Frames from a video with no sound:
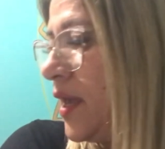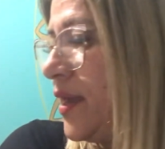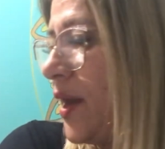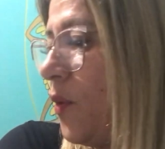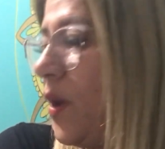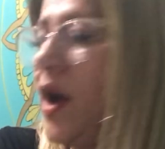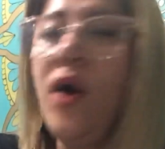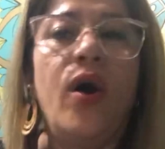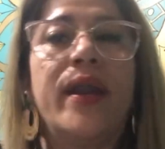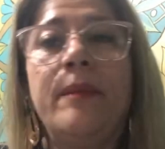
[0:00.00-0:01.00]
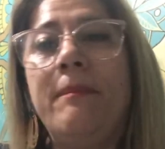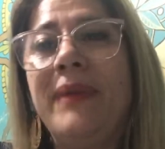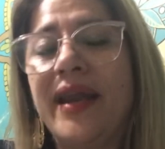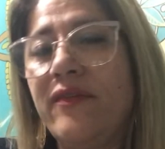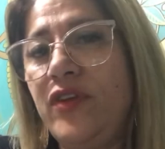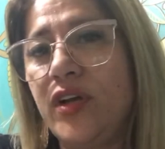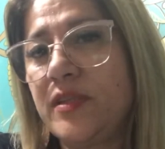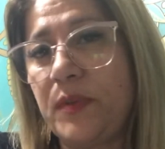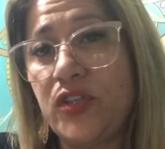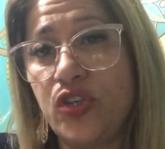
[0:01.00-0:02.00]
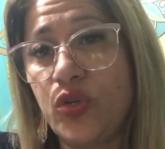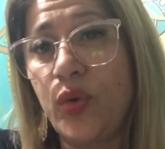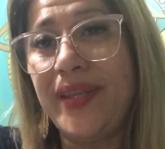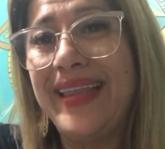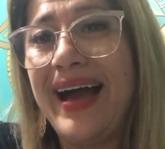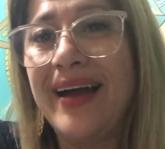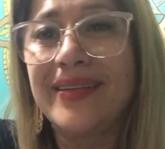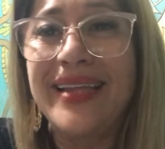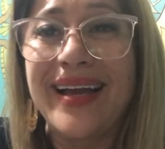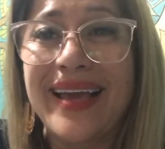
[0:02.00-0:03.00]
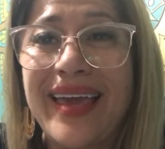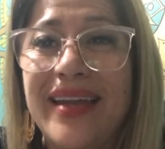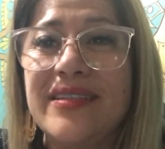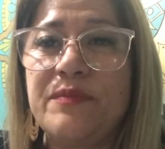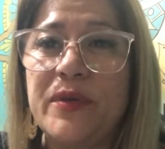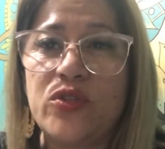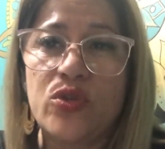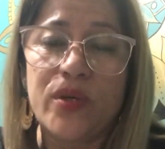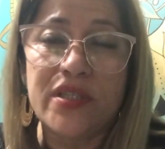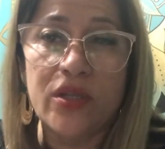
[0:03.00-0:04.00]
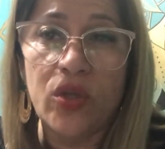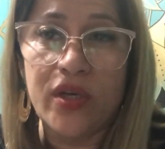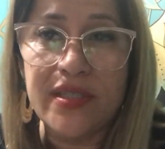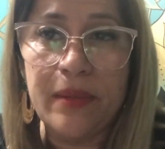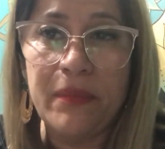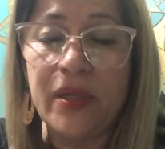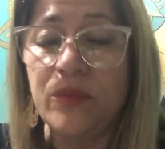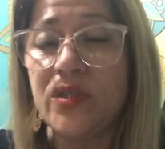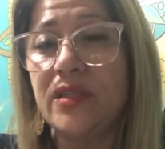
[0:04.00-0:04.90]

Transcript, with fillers: E é uma hora maravilhosa para a gente cuidar daquelas pessoas que nós amamos.